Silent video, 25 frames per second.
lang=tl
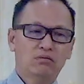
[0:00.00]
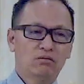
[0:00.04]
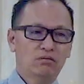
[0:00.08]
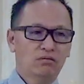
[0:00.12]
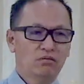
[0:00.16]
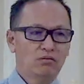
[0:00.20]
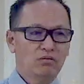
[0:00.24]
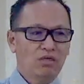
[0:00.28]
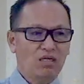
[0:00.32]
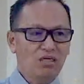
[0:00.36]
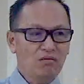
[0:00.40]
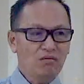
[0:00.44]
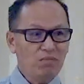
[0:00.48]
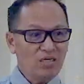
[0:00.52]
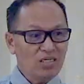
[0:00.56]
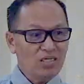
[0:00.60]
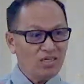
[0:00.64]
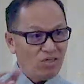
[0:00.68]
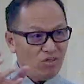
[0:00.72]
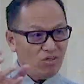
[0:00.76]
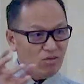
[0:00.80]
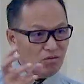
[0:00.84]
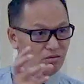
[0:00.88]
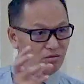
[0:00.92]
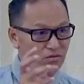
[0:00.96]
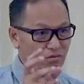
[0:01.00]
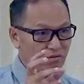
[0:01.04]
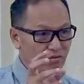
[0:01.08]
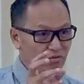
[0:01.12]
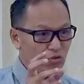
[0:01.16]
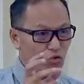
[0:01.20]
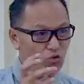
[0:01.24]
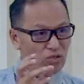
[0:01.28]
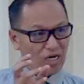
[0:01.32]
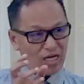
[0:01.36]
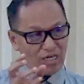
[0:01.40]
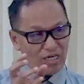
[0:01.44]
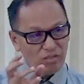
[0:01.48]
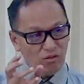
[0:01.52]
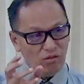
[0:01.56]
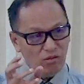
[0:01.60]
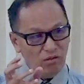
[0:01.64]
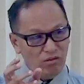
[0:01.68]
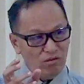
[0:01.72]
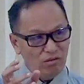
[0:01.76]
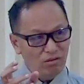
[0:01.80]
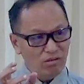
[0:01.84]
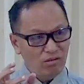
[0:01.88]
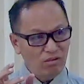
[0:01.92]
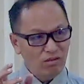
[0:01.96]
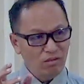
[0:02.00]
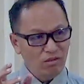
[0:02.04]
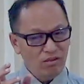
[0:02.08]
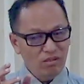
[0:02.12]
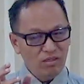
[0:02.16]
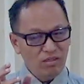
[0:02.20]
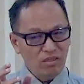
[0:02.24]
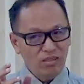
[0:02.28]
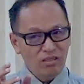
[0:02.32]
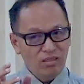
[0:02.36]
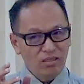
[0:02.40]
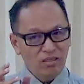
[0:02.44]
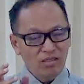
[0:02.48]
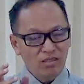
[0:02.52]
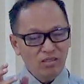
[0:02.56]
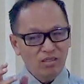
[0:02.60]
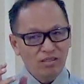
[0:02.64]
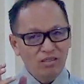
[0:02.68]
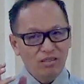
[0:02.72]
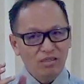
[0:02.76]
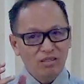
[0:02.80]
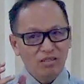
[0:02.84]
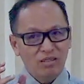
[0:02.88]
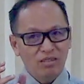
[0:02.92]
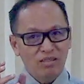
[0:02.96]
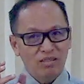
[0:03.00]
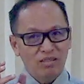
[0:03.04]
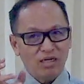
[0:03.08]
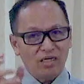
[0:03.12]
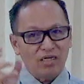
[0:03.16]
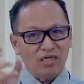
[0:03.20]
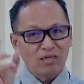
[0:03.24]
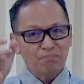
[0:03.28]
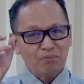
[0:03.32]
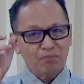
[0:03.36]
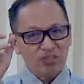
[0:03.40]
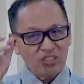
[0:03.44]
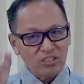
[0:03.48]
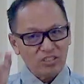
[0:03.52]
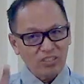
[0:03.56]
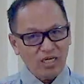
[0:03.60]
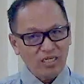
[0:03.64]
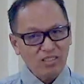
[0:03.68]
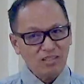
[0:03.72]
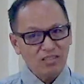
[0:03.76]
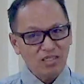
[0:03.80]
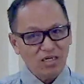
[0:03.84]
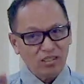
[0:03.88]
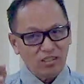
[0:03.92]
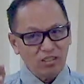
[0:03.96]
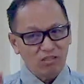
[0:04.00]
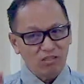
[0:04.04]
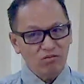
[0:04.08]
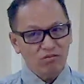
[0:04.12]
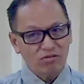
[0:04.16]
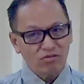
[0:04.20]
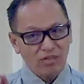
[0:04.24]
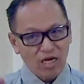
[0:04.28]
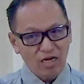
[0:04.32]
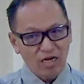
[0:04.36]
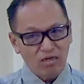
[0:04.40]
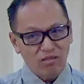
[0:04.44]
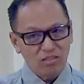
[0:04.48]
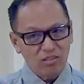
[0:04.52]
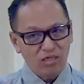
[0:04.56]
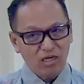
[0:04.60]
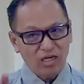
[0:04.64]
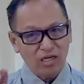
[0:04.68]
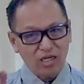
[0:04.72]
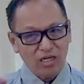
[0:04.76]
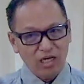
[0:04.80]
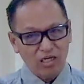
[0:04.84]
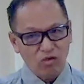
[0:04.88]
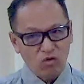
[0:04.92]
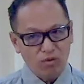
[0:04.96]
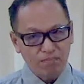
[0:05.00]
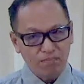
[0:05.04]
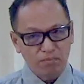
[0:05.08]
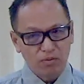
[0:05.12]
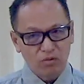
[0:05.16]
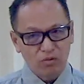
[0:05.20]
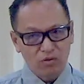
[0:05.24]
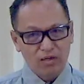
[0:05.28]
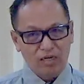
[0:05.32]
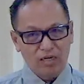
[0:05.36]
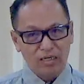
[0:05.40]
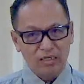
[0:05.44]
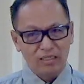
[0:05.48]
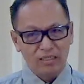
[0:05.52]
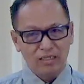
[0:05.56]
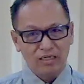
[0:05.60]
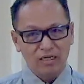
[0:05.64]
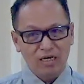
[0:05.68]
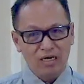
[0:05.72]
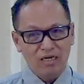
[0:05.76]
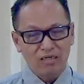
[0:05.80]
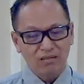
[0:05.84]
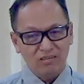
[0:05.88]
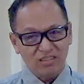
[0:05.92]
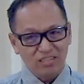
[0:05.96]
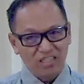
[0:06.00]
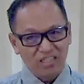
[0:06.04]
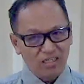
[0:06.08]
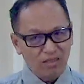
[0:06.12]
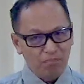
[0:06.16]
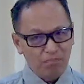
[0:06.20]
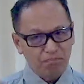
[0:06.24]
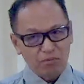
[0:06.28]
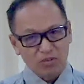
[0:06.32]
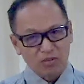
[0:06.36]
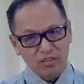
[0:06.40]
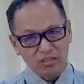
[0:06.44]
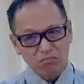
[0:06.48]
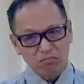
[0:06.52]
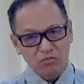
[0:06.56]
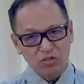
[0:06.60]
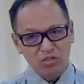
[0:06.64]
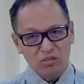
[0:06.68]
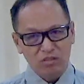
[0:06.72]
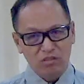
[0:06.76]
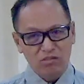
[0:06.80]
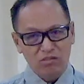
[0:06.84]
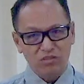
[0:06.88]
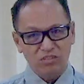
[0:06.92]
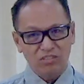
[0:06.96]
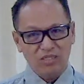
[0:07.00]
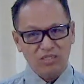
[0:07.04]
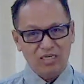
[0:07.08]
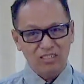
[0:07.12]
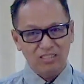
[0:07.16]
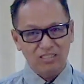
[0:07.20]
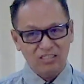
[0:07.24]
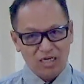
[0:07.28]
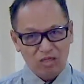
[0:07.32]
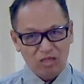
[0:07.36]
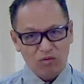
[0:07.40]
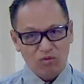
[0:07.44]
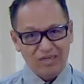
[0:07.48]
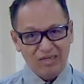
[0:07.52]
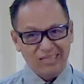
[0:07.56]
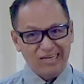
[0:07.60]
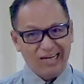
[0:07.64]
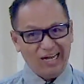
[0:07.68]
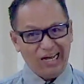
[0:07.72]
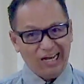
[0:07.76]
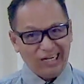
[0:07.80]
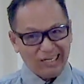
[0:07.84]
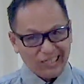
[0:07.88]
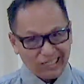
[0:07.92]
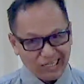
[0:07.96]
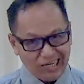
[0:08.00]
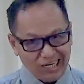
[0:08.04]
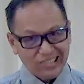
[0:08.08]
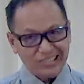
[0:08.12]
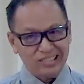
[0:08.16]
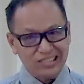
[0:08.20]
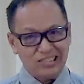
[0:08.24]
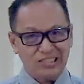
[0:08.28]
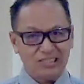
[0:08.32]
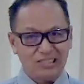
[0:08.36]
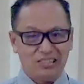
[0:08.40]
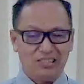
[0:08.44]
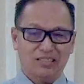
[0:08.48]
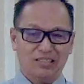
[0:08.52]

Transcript: Na iba na yung tunado. Nag-appreciate lang yung tao, nagkagwapuhan. Ang nireport mo doon sa asawa, nakakras.